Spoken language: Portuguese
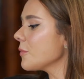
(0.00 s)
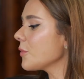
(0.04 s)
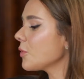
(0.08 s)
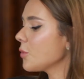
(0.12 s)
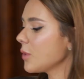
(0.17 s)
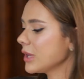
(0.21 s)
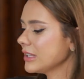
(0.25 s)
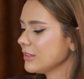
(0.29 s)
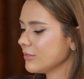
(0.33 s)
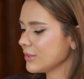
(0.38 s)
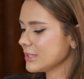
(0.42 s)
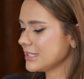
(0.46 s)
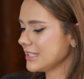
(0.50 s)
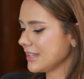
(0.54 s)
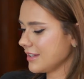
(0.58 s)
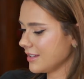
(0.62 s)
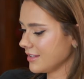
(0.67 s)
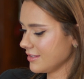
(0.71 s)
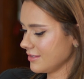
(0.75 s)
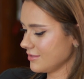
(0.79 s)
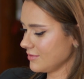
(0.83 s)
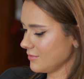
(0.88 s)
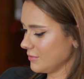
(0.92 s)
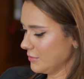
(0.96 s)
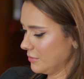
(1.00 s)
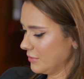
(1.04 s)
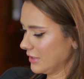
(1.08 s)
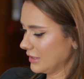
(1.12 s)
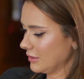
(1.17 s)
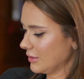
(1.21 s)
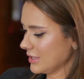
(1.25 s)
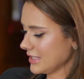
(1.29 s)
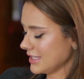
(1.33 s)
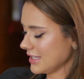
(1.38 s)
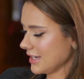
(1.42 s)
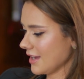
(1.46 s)
quando você falou
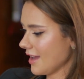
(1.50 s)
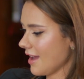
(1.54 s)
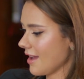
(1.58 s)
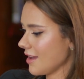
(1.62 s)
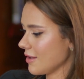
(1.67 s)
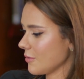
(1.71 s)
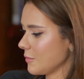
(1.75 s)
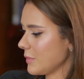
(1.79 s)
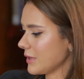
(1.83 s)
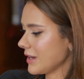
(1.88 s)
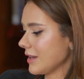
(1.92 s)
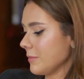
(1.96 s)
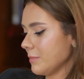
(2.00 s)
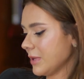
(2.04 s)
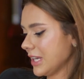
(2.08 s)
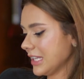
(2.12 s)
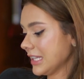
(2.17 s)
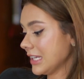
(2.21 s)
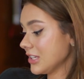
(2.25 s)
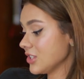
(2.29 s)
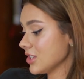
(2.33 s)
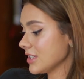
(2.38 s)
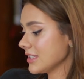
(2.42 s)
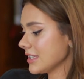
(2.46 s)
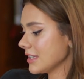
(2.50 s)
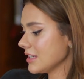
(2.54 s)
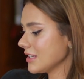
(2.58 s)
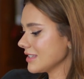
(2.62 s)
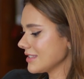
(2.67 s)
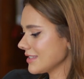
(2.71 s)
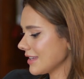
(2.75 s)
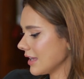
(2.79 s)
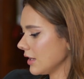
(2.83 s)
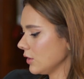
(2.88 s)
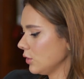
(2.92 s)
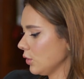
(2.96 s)
assim: ah, eu pretendia ser
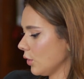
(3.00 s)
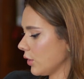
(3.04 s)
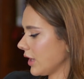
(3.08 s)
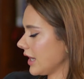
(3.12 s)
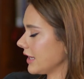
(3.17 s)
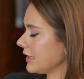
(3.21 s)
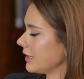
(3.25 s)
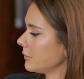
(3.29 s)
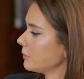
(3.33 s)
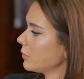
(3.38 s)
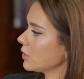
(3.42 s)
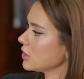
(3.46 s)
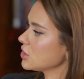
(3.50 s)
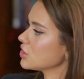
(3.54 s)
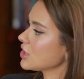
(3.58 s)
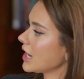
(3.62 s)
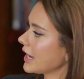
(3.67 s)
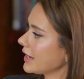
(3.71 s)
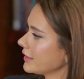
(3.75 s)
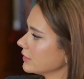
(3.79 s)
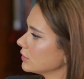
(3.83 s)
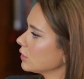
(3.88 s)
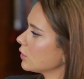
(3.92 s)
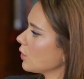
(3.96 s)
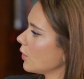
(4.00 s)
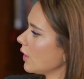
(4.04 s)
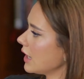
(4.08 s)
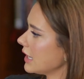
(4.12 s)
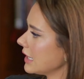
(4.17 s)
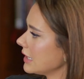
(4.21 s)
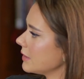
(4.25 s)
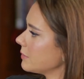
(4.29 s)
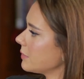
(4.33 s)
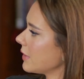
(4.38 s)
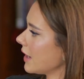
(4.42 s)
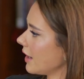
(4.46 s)
escritora, aí depois já entrou
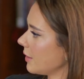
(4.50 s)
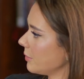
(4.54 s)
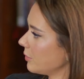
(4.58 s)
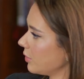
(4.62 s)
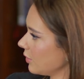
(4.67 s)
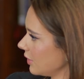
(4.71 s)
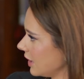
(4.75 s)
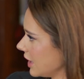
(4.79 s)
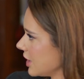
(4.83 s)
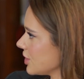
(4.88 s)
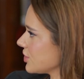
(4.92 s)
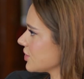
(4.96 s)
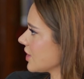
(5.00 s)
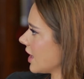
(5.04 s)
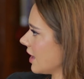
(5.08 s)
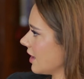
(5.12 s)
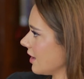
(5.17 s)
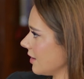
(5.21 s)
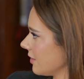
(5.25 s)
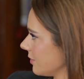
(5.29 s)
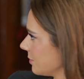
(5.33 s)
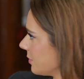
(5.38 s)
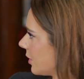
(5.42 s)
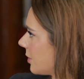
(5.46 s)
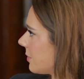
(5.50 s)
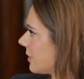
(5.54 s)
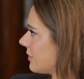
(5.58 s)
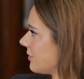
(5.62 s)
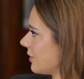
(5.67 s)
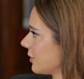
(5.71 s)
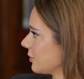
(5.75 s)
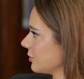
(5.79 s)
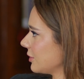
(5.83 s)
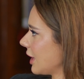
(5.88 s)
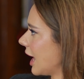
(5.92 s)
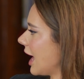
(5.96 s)
ali pra política na própria
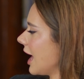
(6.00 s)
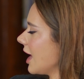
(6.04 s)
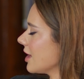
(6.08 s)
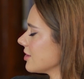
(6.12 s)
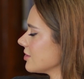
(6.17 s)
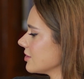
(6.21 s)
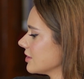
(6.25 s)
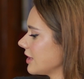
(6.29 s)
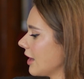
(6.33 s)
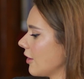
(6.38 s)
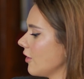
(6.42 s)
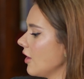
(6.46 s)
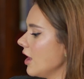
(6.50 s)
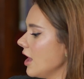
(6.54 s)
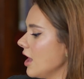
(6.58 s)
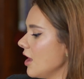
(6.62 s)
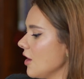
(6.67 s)
faculdade e tal.